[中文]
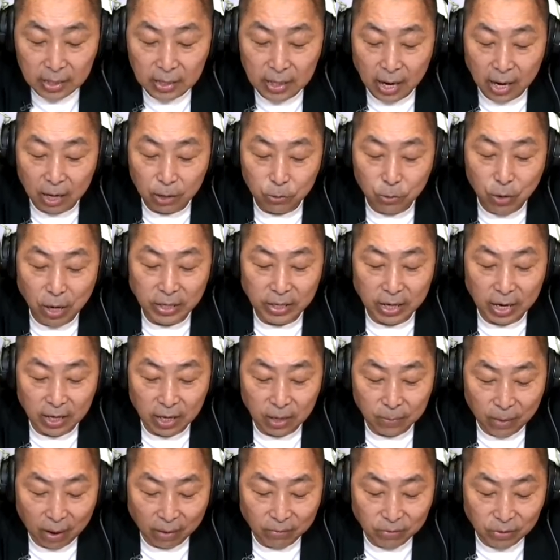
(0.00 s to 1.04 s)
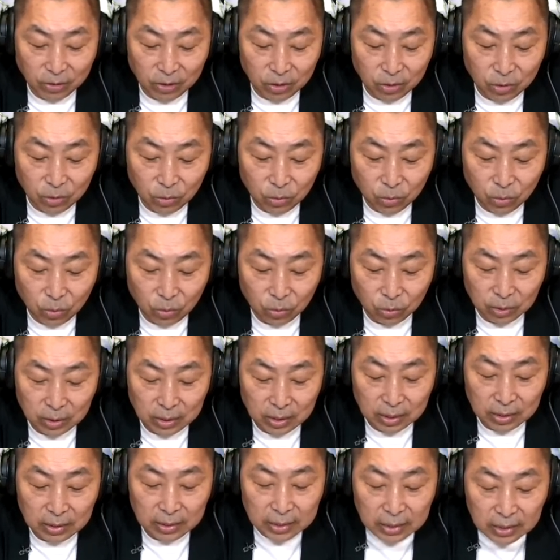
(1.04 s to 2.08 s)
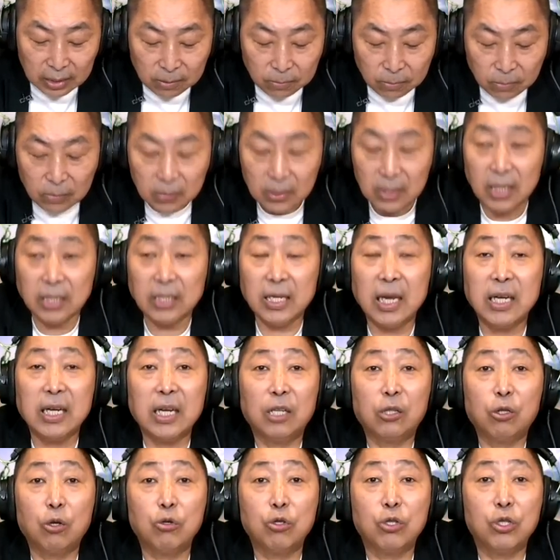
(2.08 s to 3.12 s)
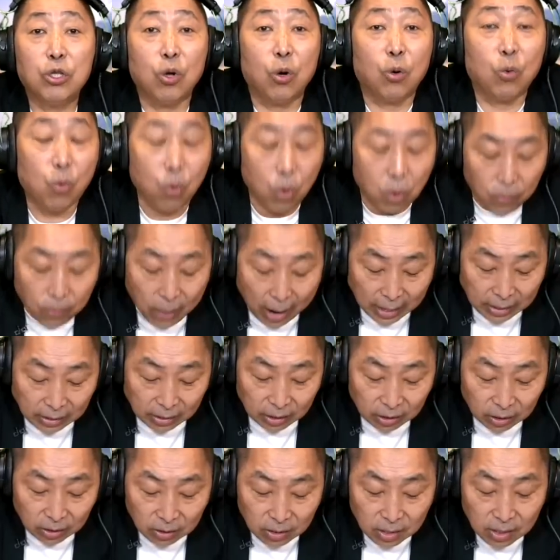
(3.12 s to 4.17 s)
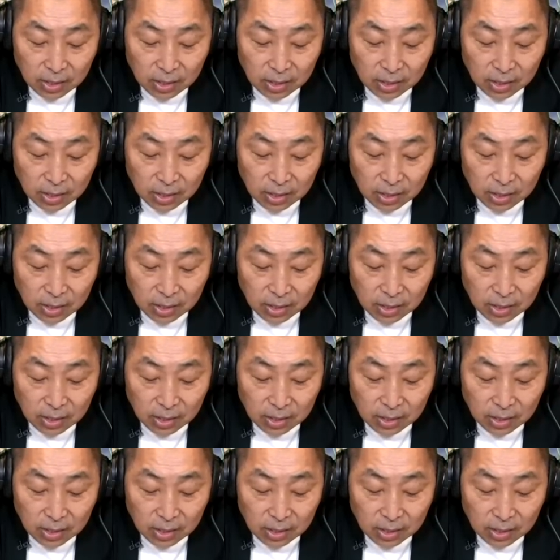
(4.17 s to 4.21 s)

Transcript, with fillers: 那瑞典呢，百分之五十四，这些呢都是有过半的。